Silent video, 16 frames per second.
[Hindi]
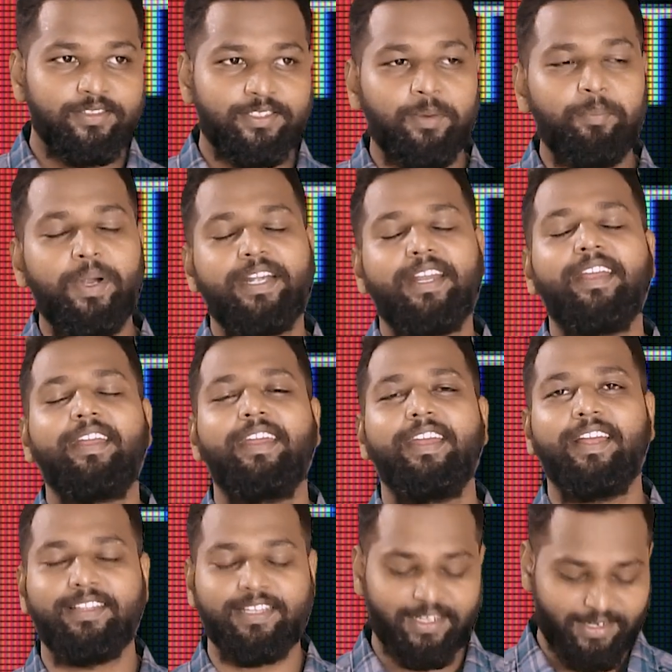जब भटक
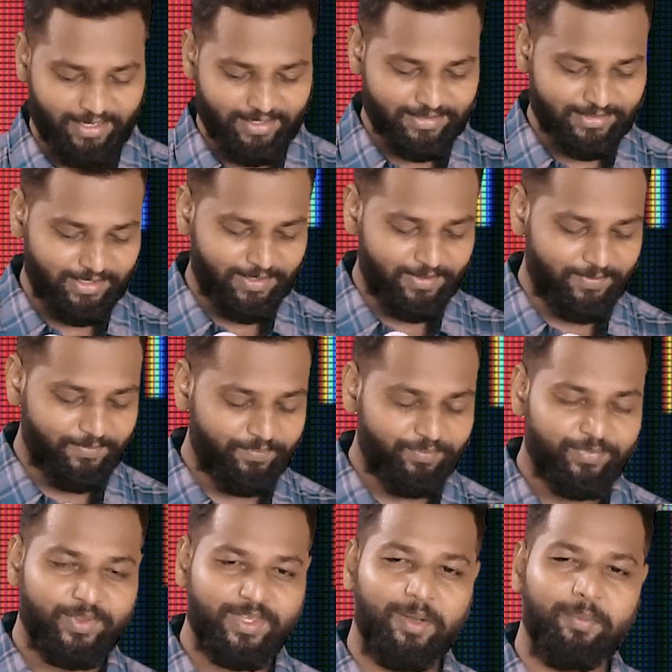गया था रास्ता
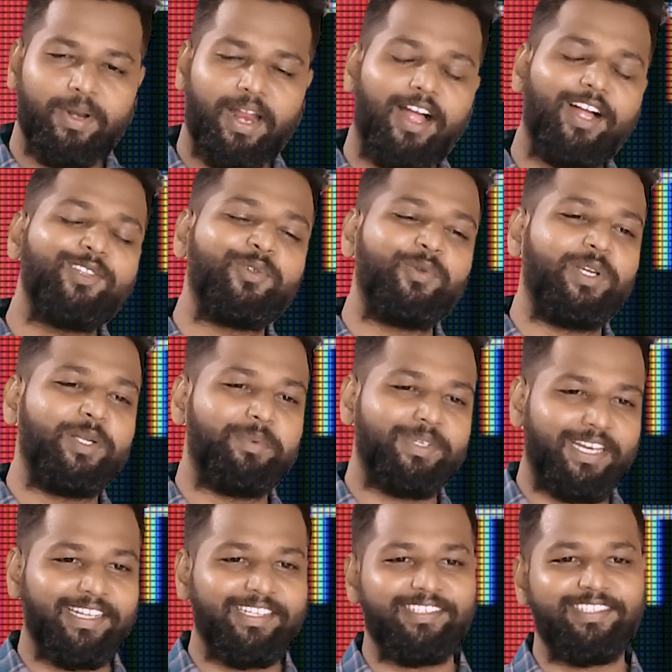तब राह तूने
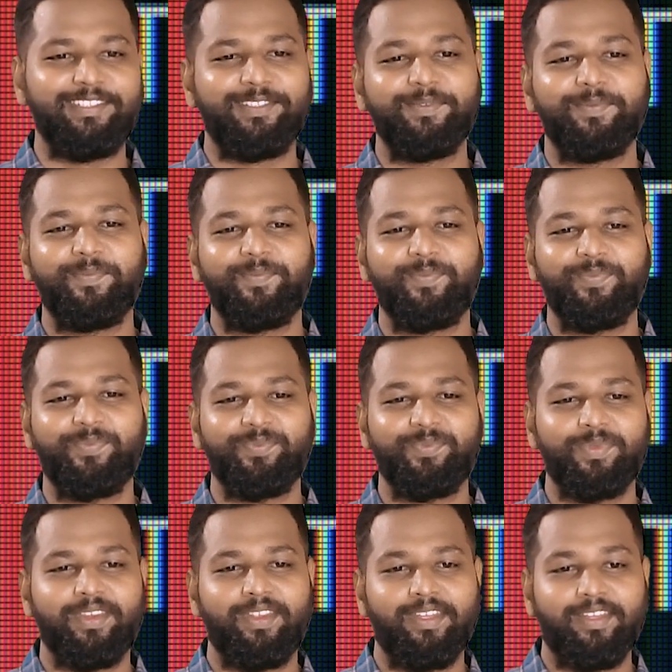बनाई थी
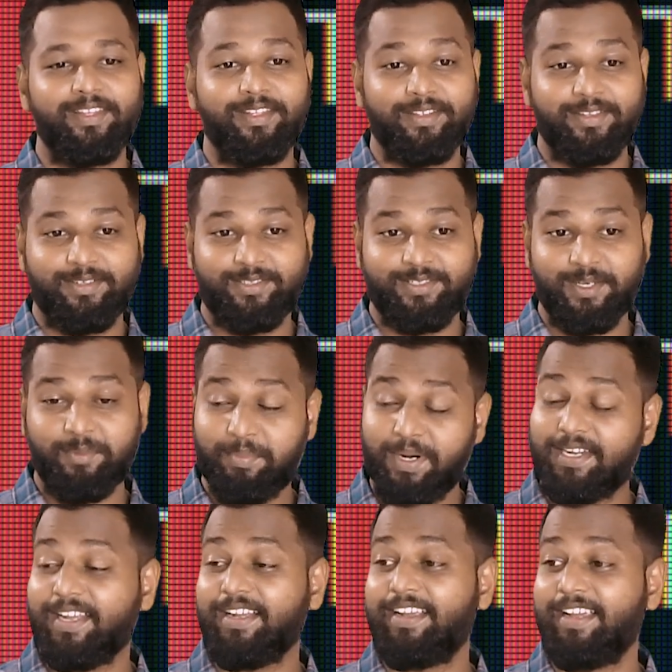जब
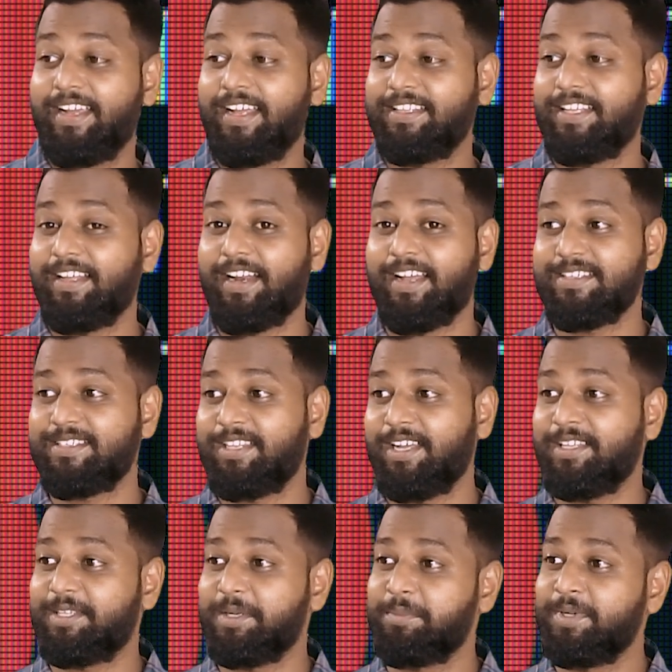भटक गया था
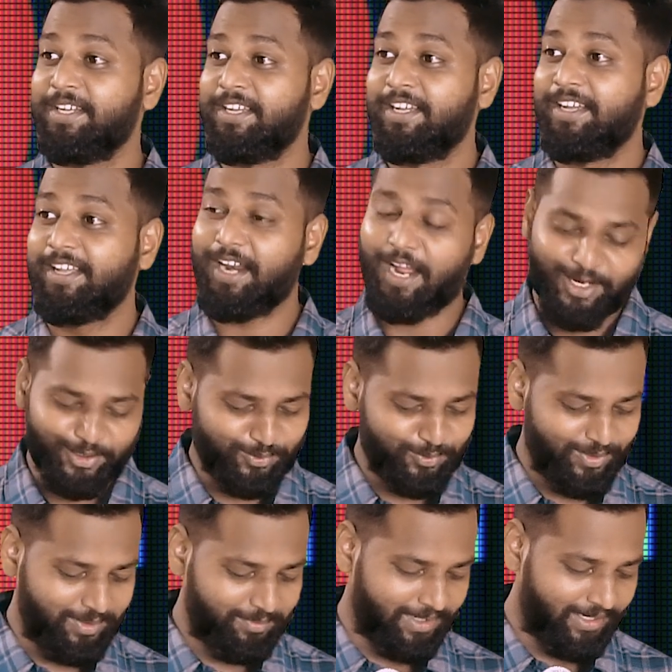रास्ता तब राह
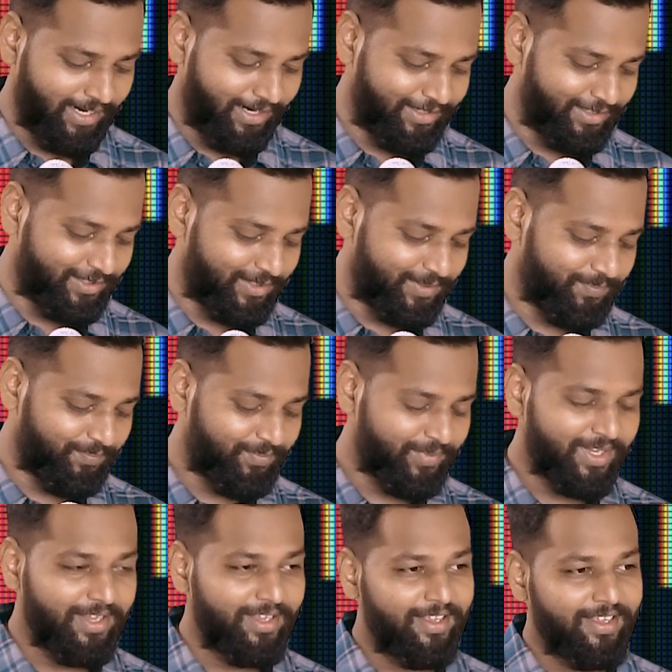तूने बनाई थी
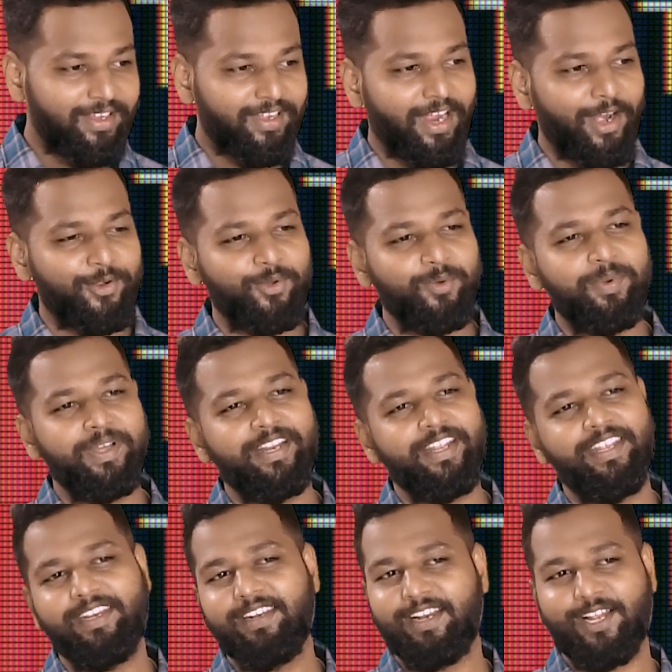कांटो
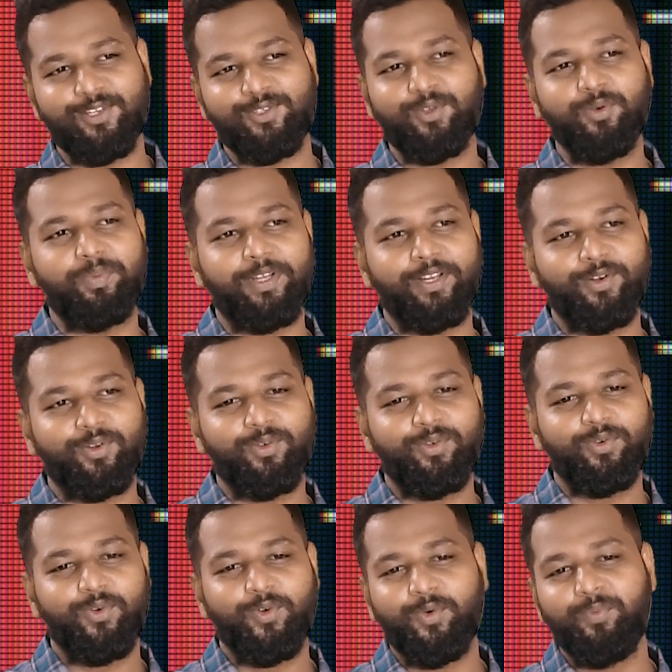भरे इन रास्तों पर
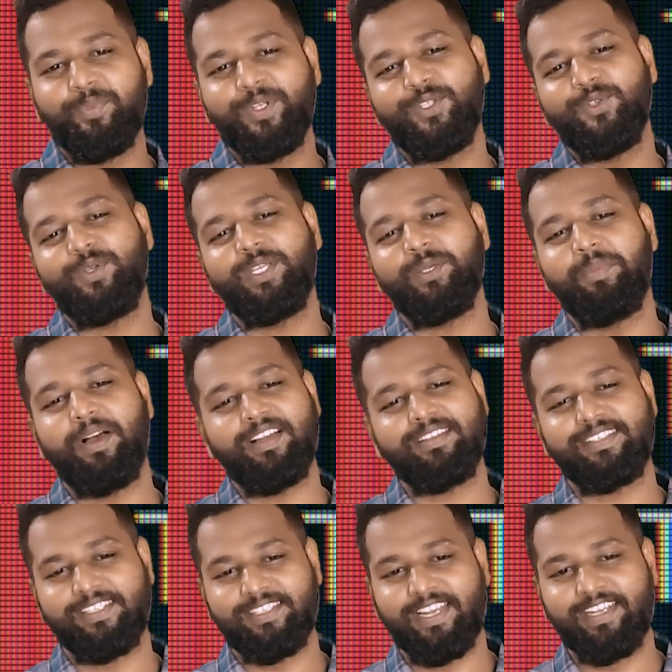उम्मीदों की
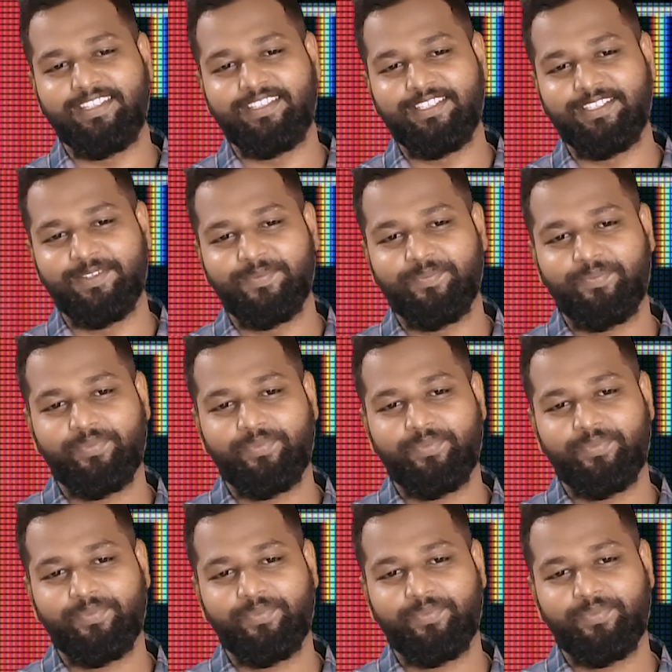बाग सजाई थी